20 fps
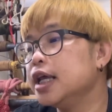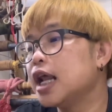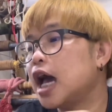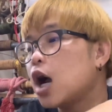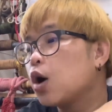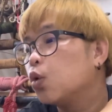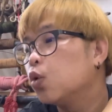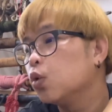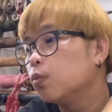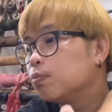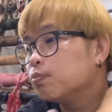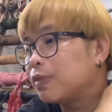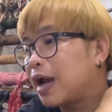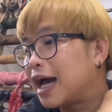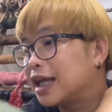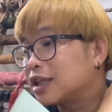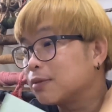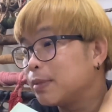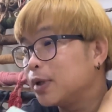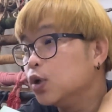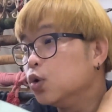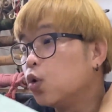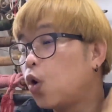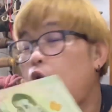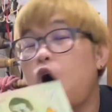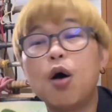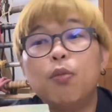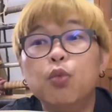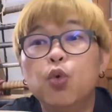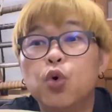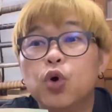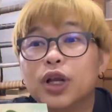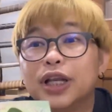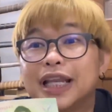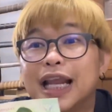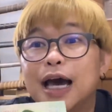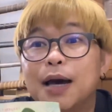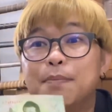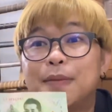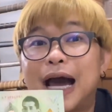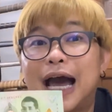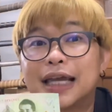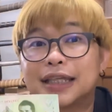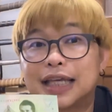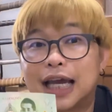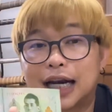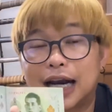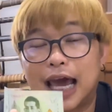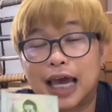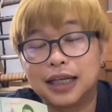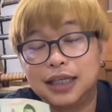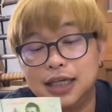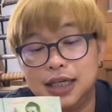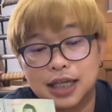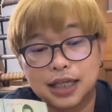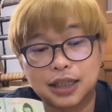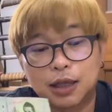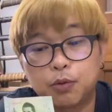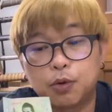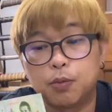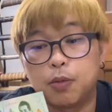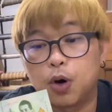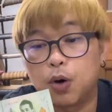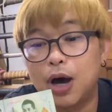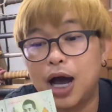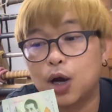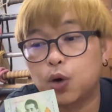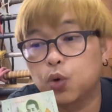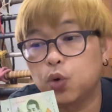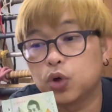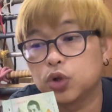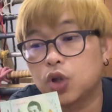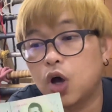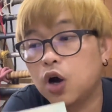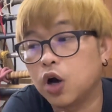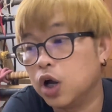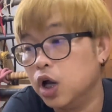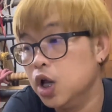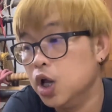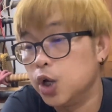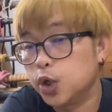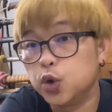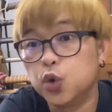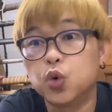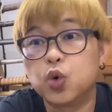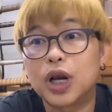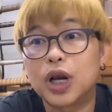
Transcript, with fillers: นะ คุณอาจจะไปดูข้อมูลนะมาจากหลายที่นะแต่ผมบอกว่าคุณต้องดู